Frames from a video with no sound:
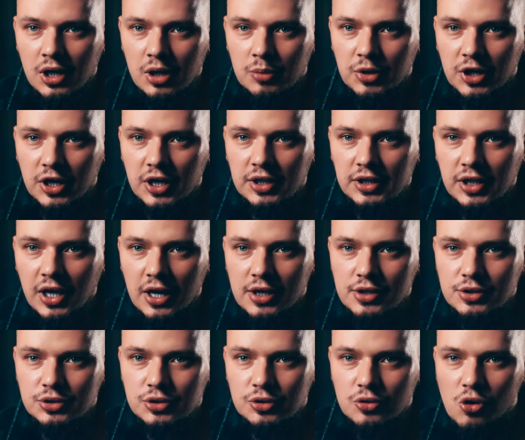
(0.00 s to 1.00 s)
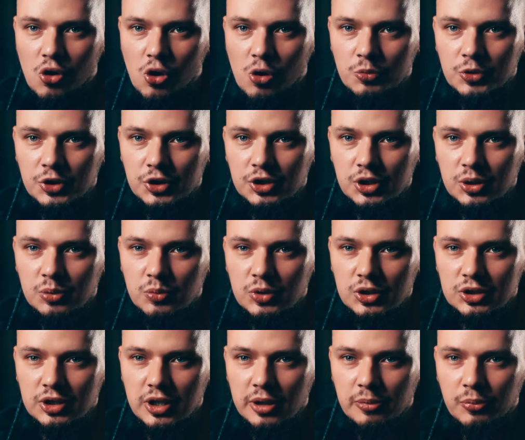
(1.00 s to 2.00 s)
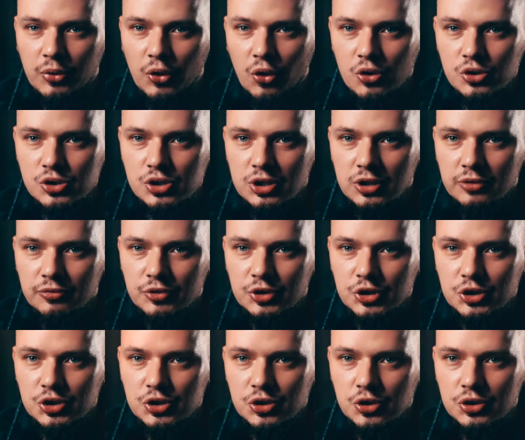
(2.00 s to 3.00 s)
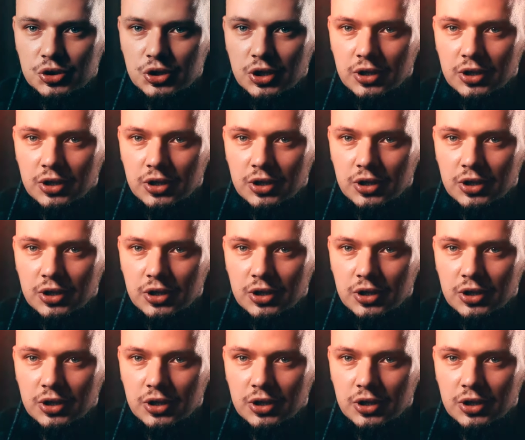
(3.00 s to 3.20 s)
прогоняя из комнаты мысли прошлого, жжешь